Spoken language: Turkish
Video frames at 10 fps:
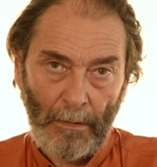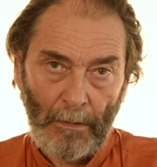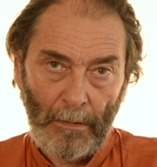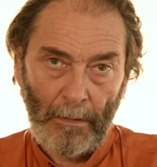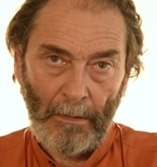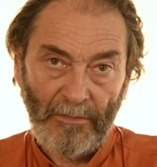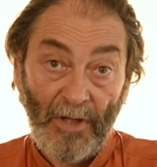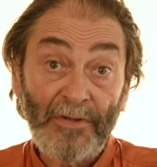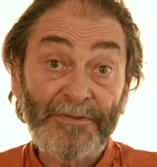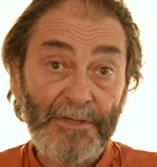e,
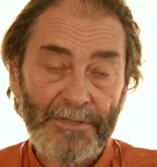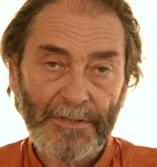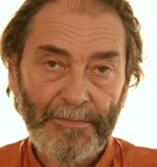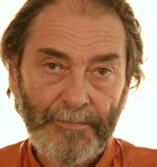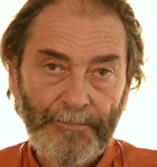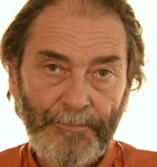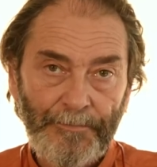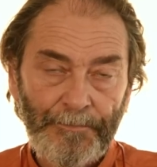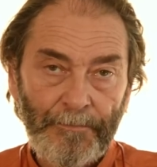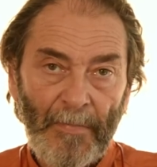dağıtır.
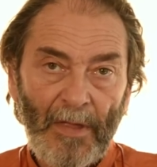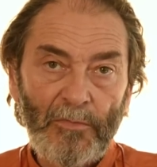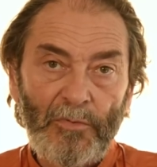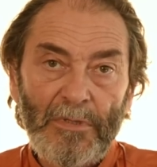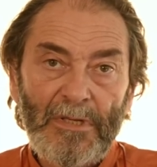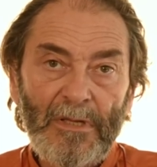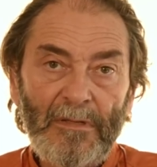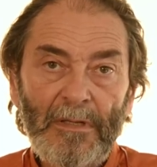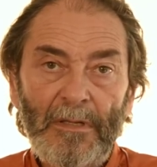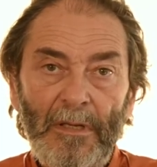
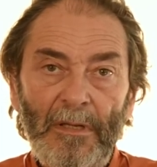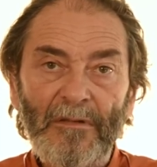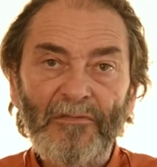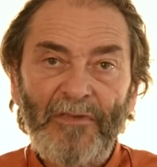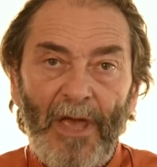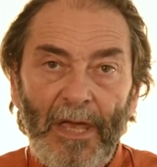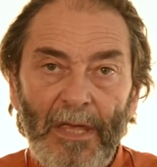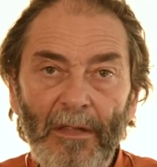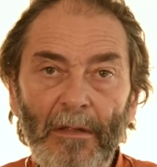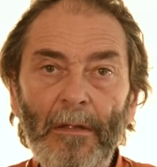Türkiye'deki tek